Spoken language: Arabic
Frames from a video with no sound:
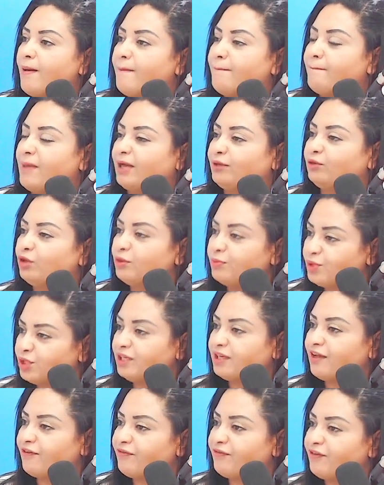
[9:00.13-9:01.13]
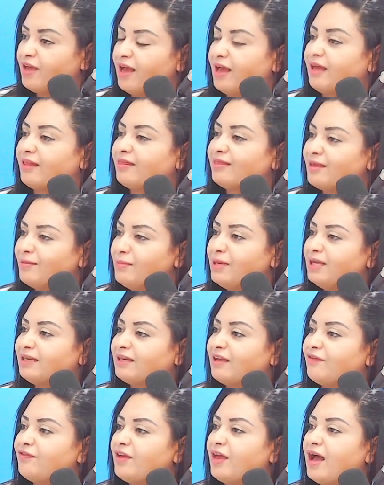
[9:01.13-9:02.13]
ما عندهمش الكفاءة ثم
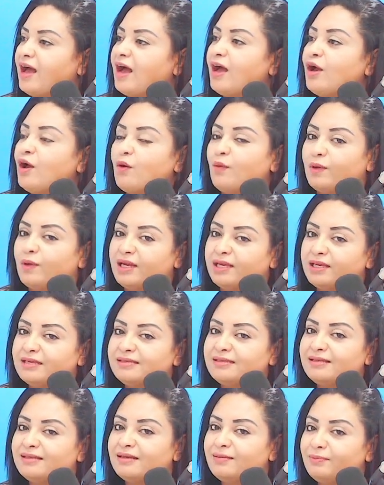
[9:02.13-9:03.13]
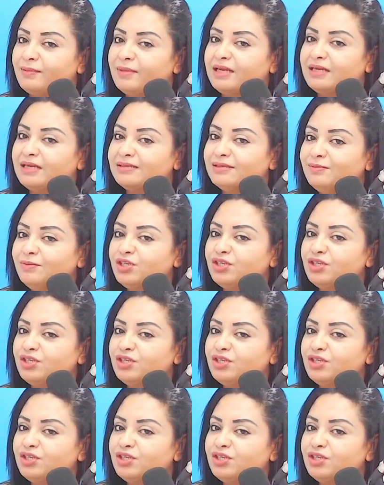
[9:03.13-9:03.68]
الكفاءة ولكن زاد ما لازمش